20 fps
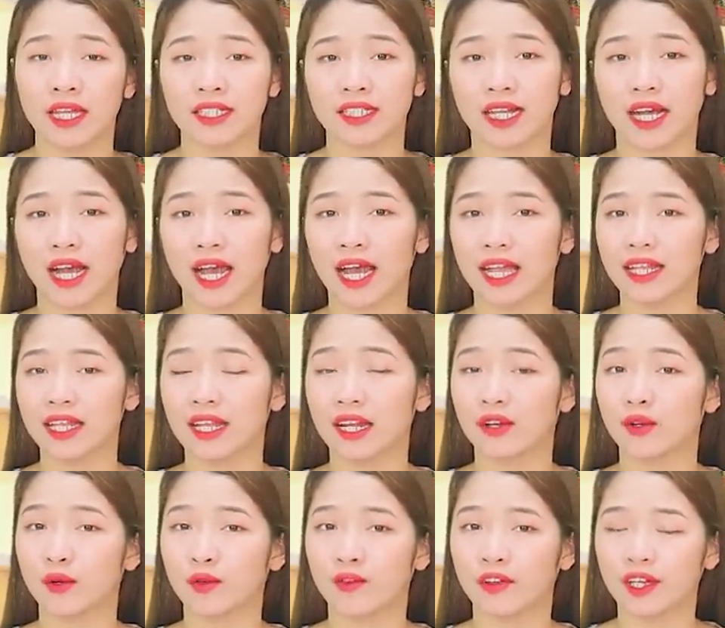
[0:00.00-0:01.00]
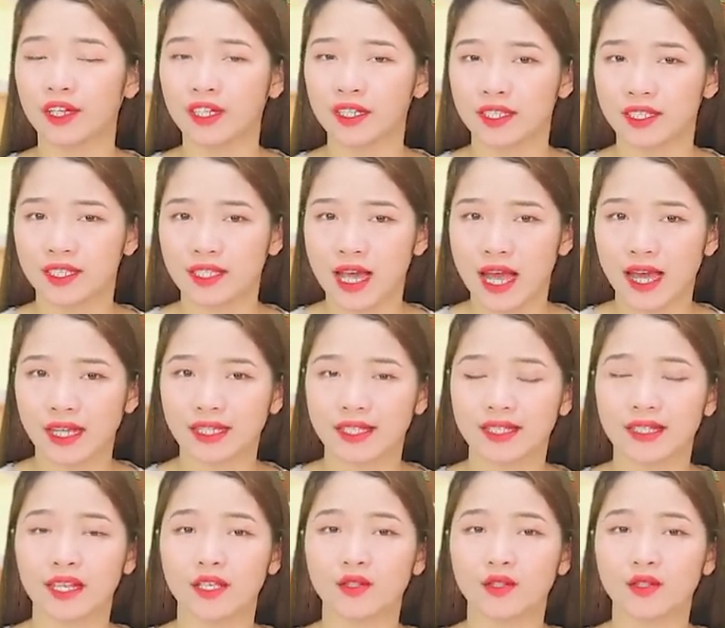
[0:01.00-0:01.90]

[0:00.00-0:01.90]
Chẳng hạn như là đối với người già thì